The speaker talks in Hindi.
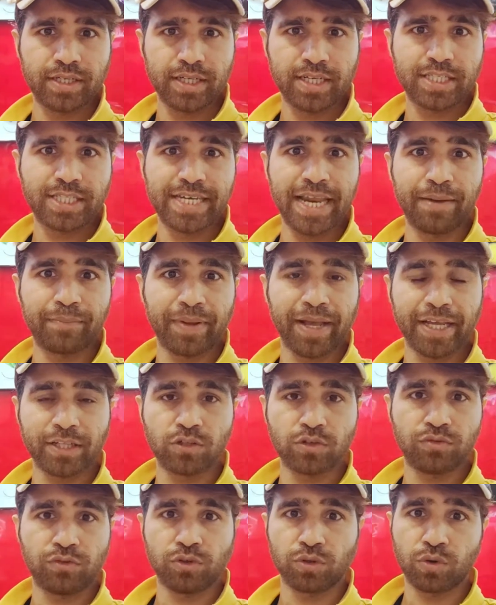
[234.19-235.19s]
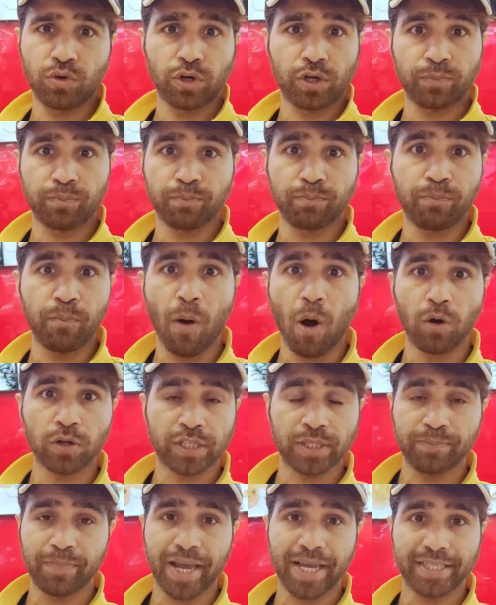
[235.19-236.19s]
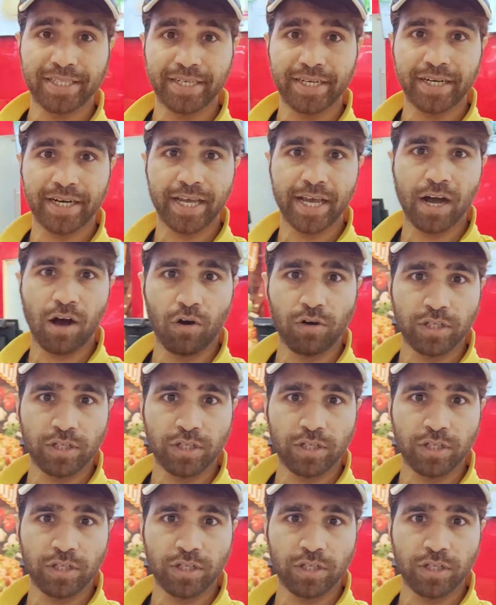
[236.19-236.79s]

किस टाइप के हैं तो फूड कोर्ट बहुत ही बेहतरीन है